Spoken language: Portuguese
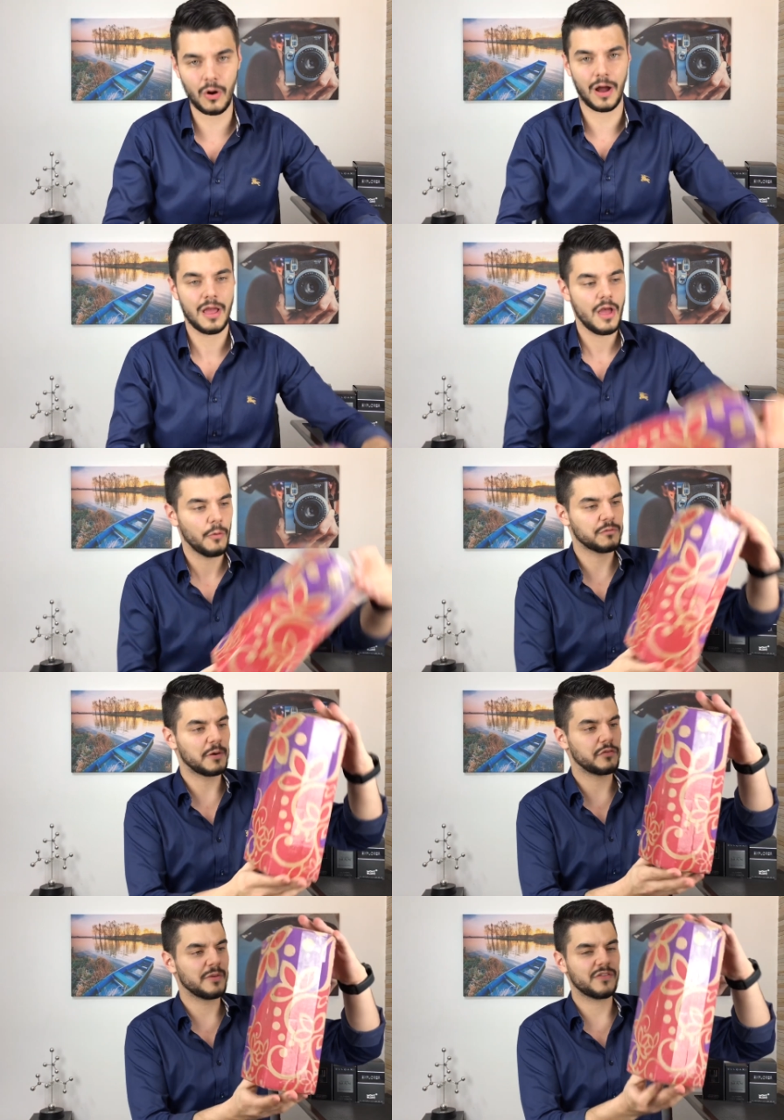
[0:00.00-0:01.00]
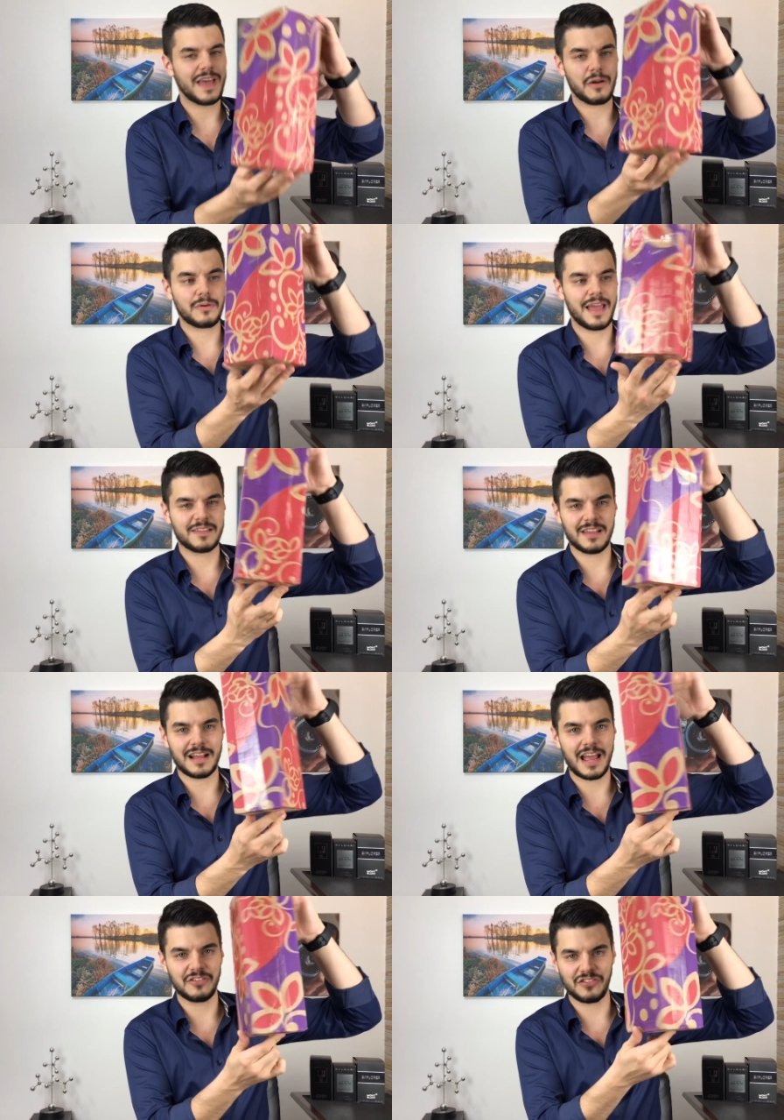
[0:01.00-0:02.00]
Ó, os perfumes vieram nessa
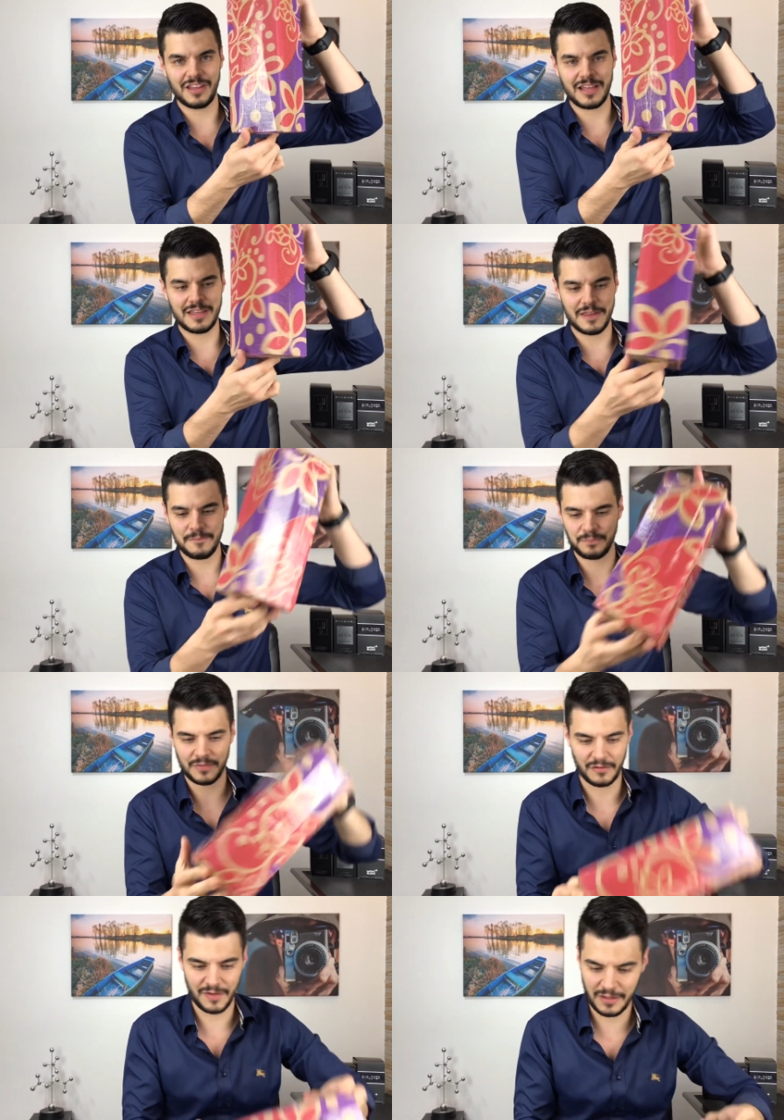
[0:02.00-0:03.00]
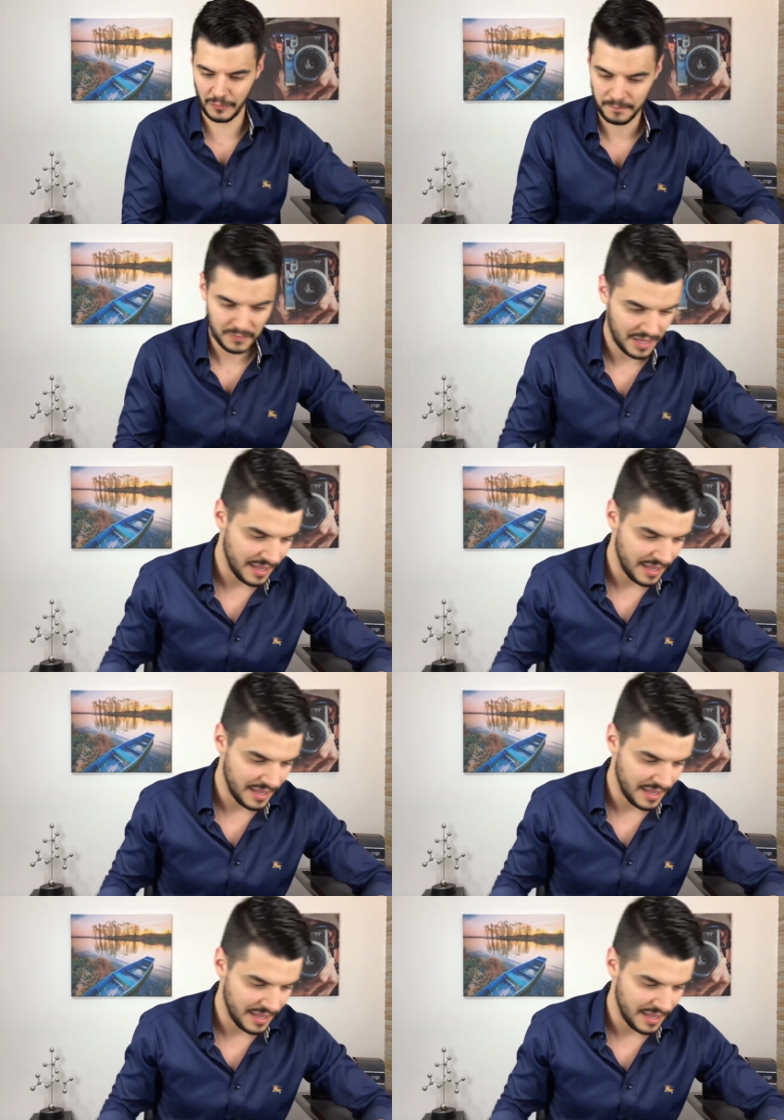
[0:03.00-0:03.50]
caixinha aqui, tá vendo?